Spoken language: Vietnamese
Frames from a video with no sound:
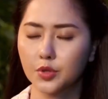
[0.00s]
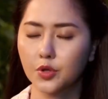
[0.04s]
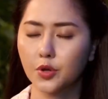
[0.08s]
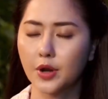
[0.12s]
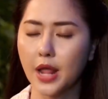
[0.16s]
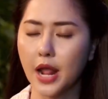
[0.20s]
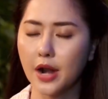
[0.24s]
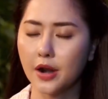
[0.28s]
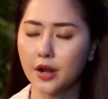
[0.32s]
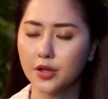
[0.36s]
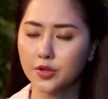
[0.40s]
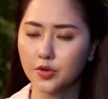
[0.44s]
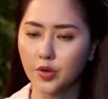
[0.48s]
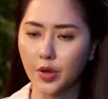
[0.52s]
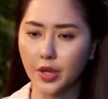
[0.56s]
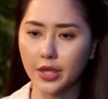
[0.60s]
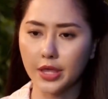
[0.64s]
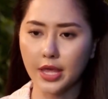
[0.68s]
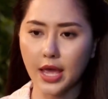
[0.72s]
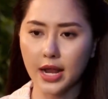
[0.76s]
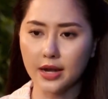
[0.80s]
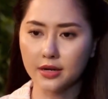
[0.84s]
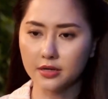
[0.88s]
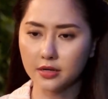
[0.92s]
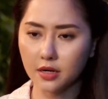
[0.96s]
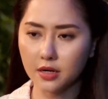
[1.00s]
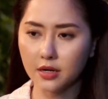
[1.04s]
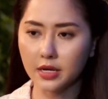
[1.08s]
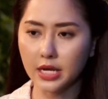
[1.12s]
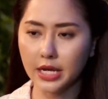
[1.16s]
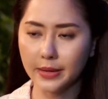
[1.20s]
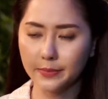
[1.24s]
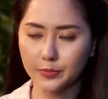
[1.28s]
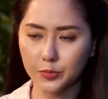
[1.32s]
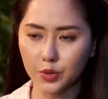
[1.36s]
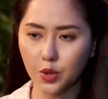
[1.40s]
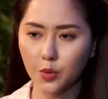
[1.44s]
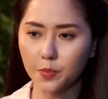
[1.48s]
Tôi đang nói chuyện với anh rất
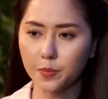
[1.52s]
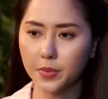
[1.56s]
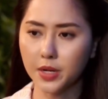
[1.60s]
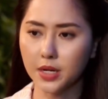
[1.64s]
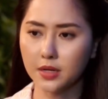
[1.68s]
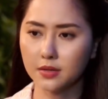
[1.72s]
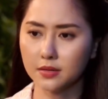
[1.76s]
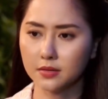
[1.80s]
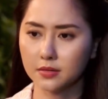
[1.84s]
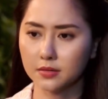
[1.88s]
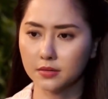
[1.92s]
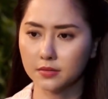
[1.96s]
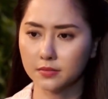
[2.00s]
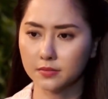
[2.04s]
nghiêm túc đó